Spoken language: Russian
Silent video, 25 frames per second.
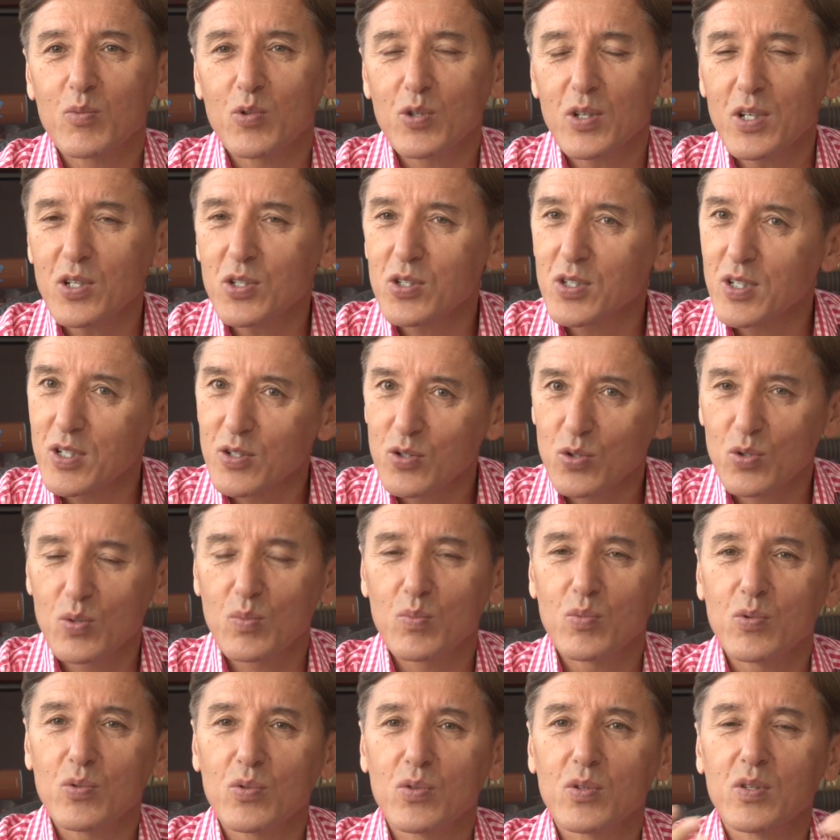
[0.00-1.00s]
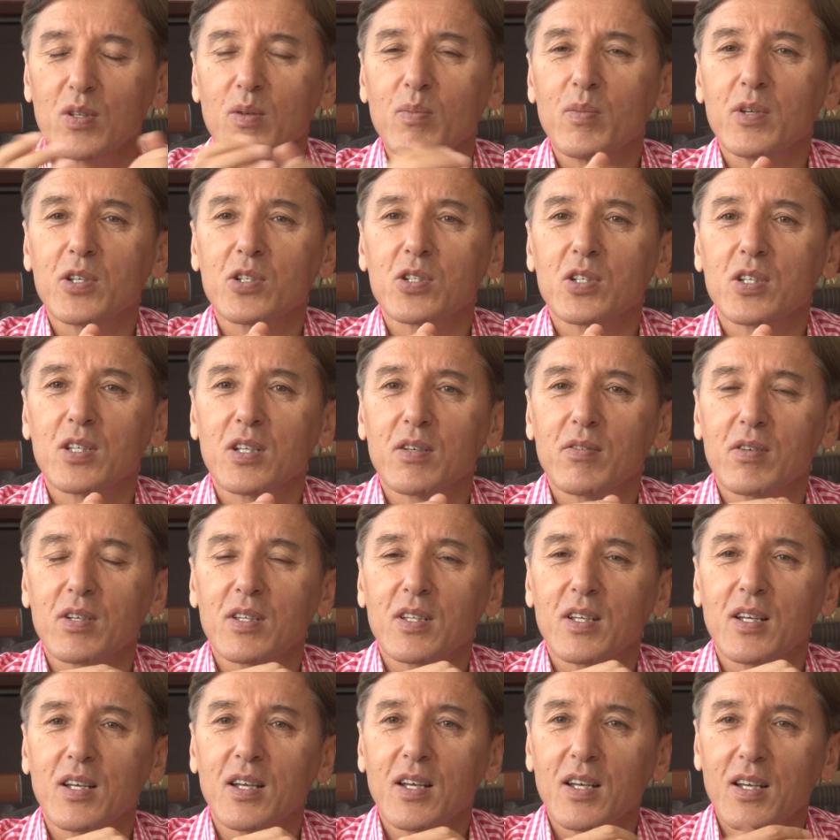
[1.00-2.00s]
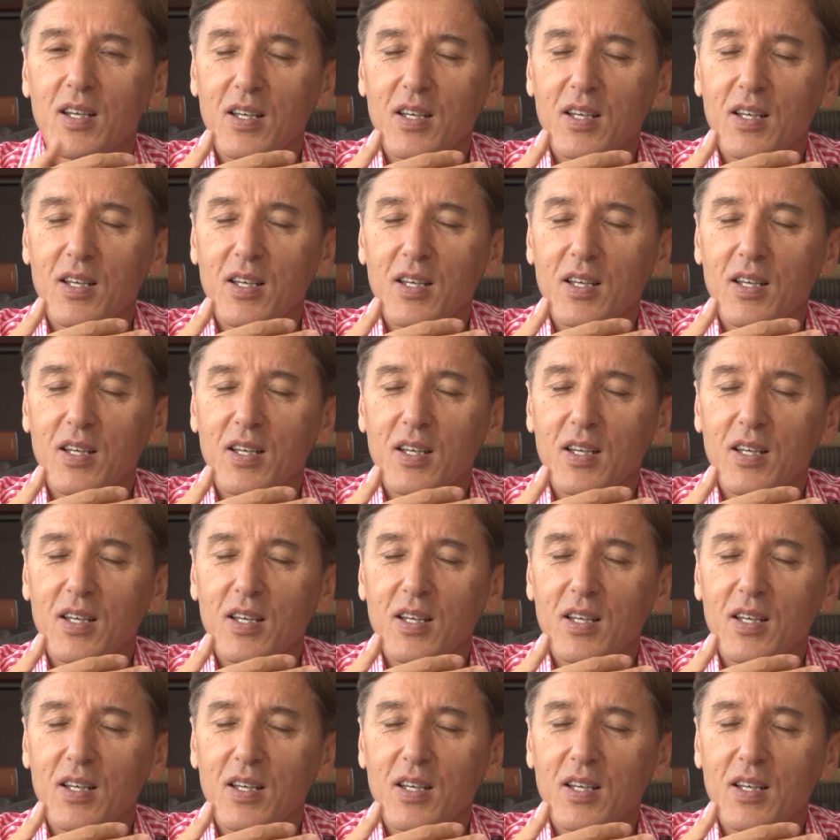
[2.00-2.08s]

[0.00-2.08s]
Но я считаю, что будет не меньше, наверное,